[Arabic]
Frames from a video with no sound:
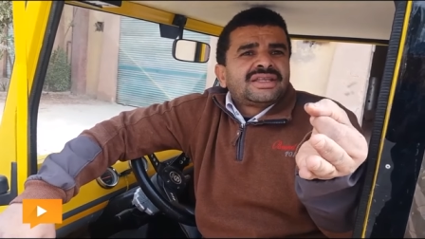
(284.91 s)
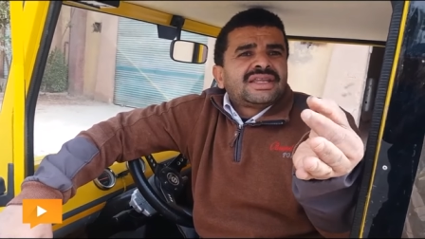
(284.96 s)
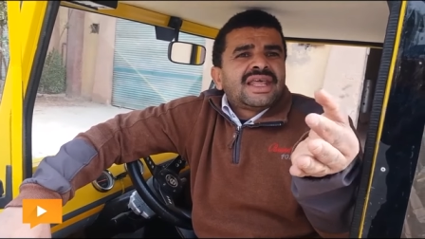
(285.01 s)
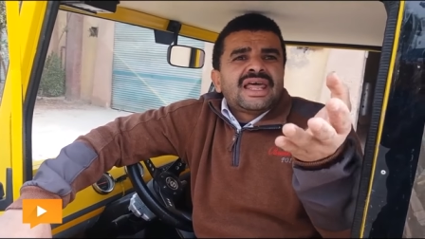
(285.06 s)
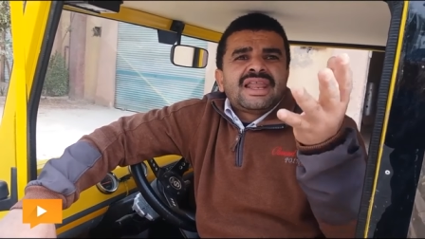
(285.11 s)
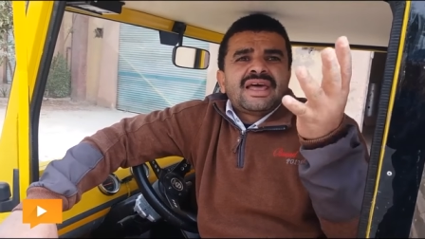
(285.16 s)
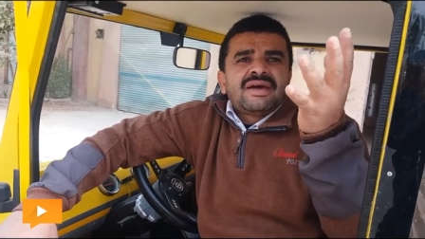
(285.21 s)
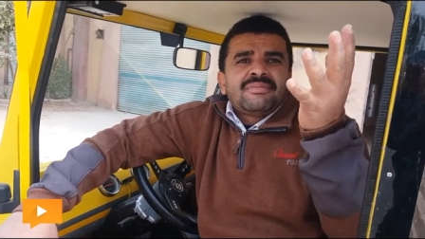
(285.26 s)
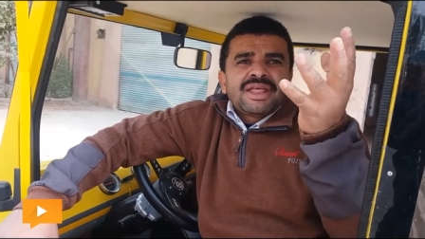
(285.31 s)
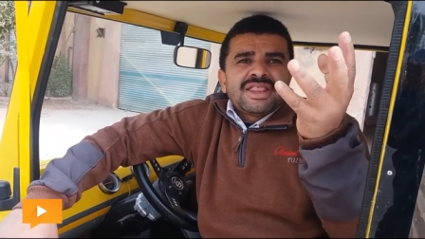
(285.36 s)

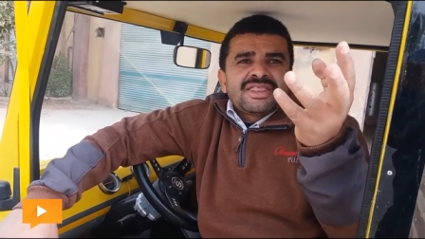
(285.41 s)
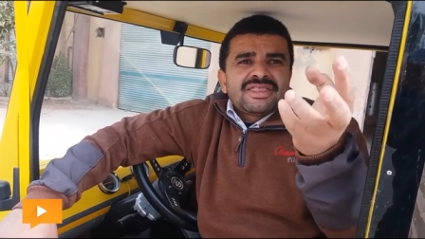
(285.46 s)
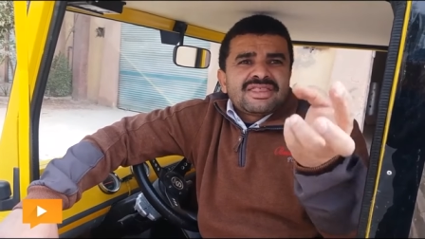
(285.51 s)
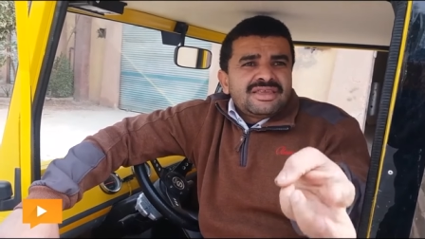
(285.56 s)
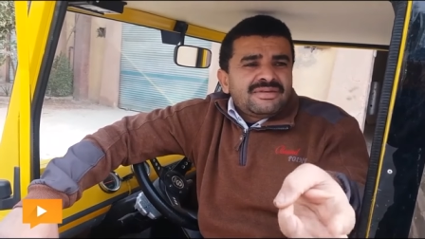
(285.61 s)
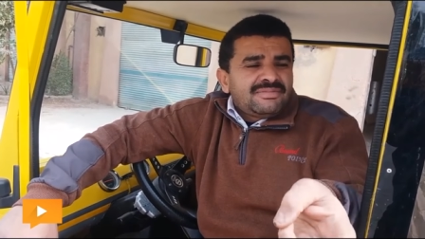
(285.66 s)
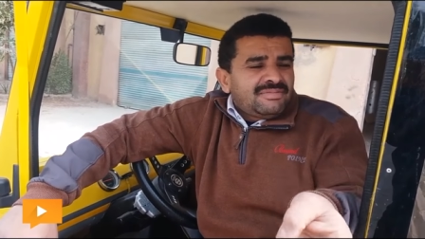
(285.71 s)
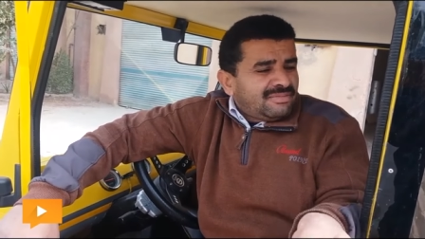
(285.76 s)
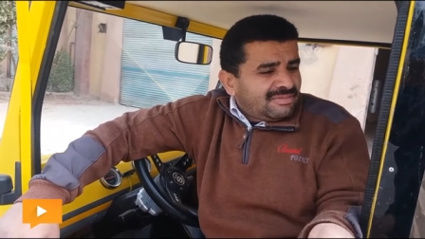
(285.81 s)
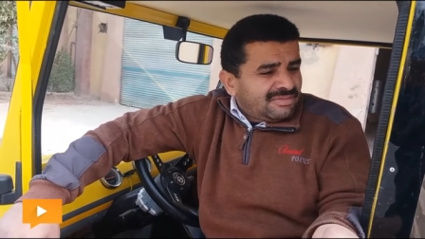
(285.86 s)
ده لا
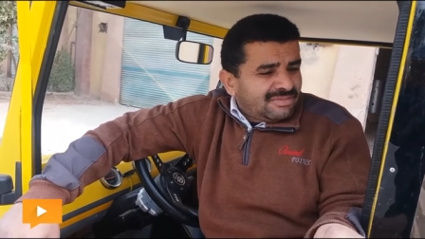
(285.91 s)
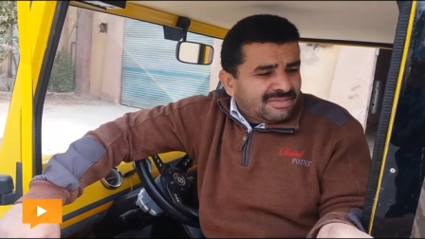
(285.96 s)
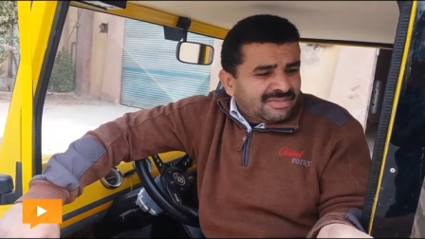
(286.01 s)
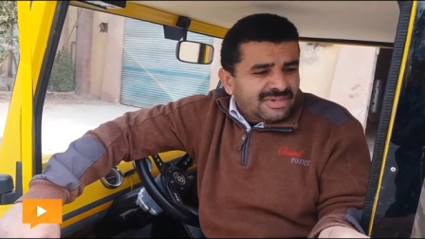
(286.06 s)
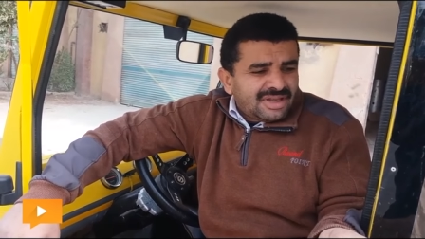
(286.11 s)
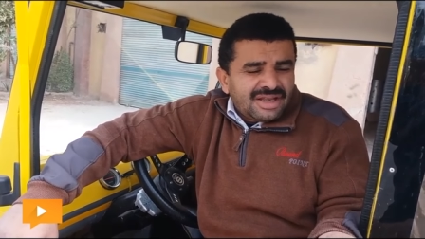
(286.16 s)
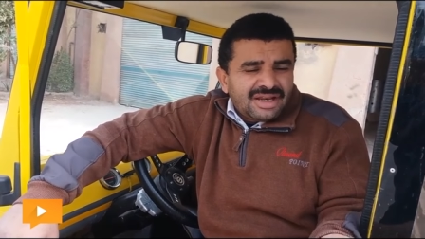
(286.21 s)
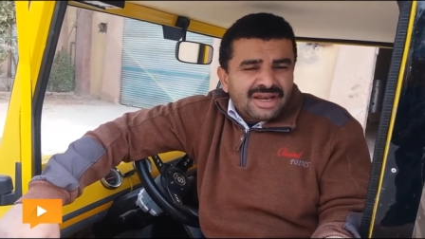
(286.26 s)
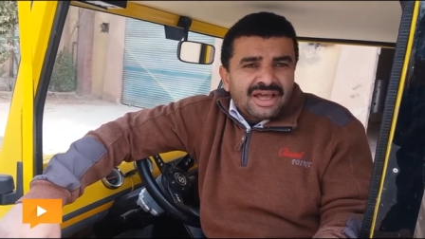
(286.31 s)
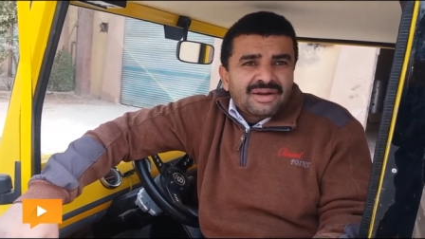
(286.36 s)
بنزين
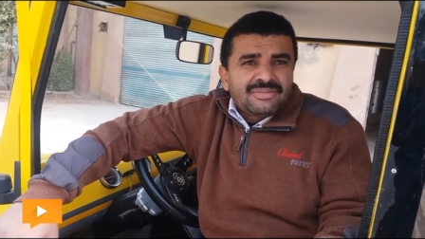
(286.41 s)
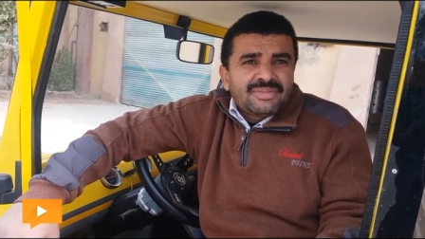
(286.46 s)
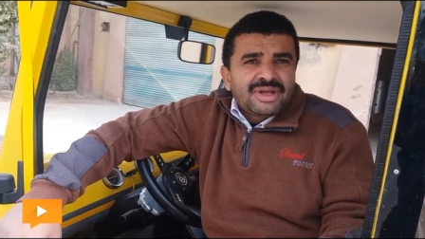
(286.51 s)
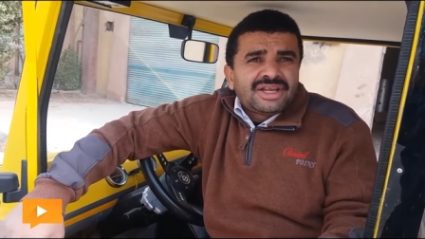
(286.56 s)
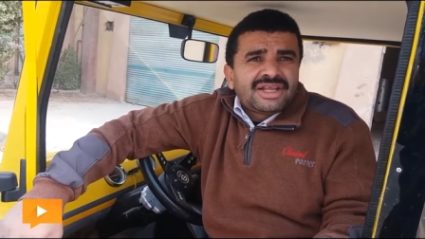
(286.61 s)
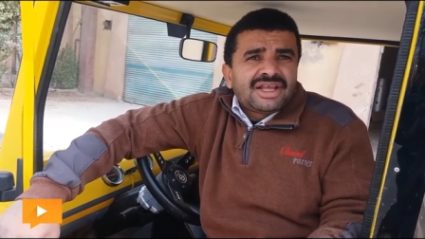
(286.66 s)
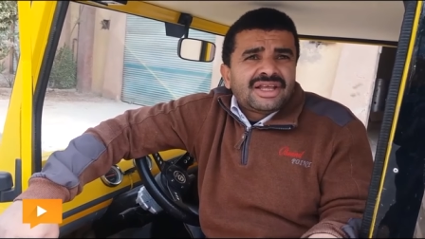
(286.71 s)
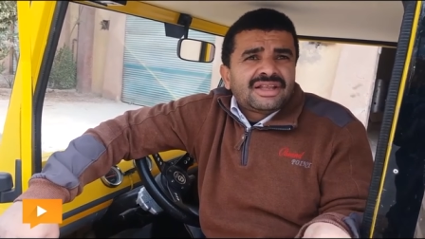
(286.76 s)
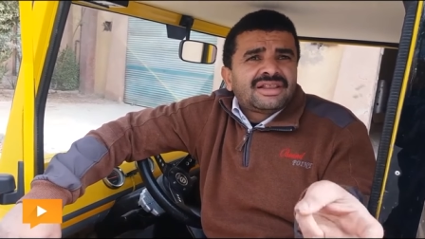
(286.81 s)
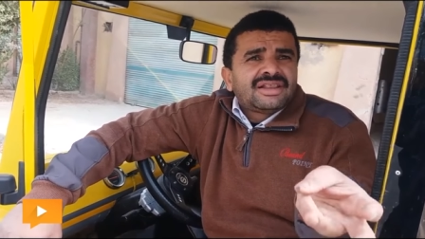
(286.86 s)
العربيه
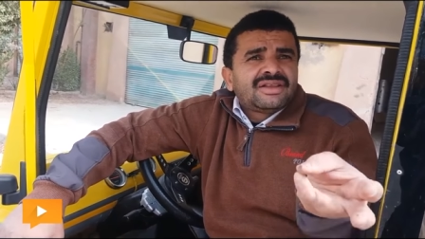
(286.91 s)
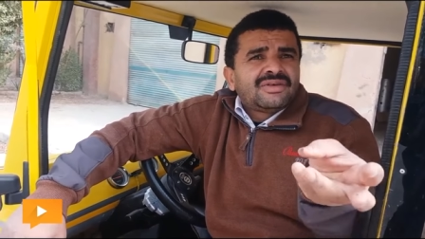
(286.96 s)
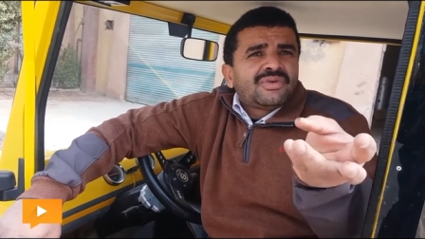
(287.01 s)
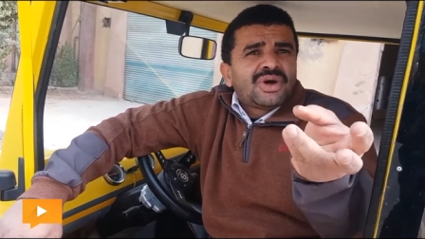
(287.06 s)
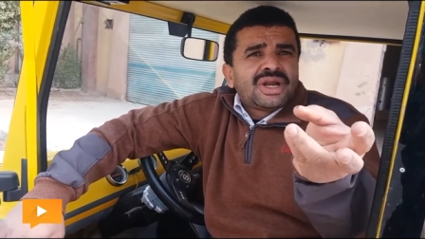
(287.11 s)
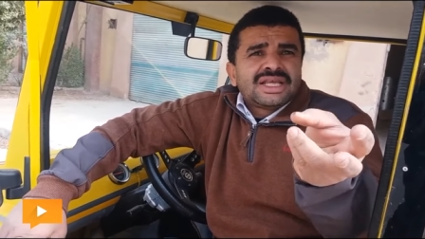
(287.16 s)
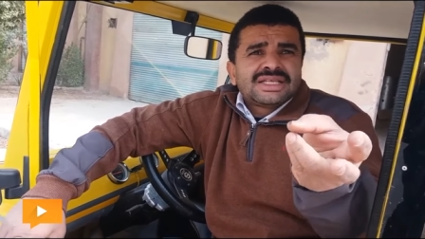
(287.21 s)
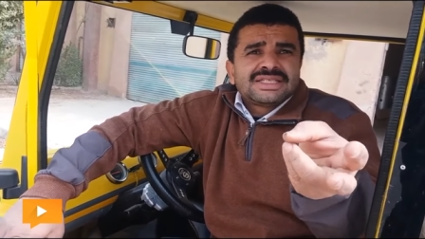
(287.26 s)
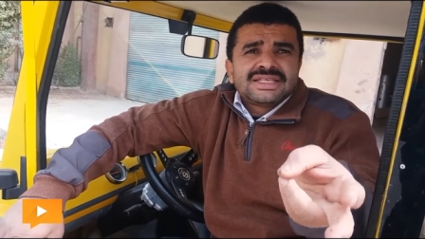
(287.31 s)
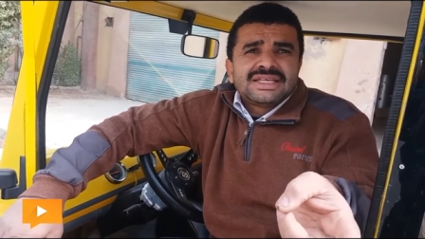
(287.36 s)
دي
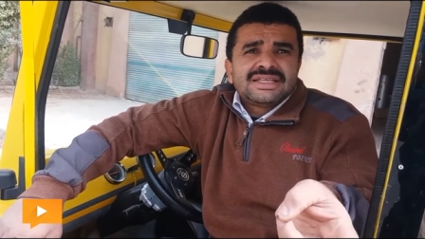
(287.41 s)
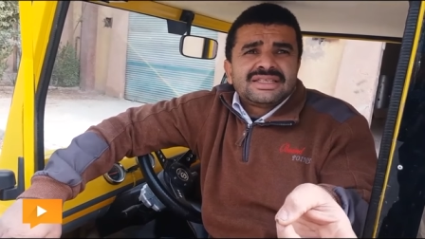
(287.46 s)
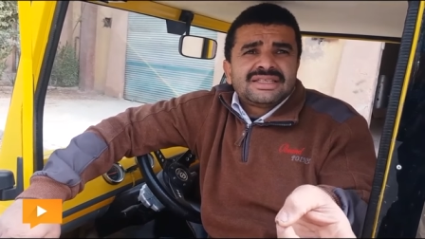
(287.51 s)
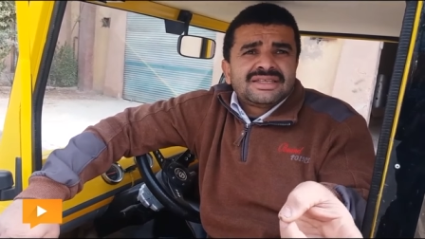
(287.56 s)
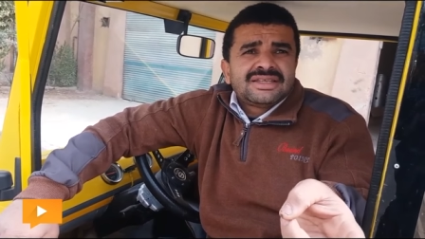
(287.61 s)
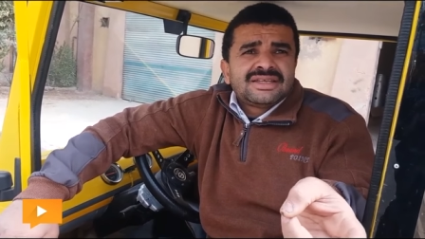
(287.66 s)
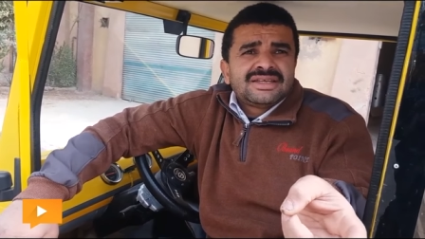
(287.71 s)
ولا زيت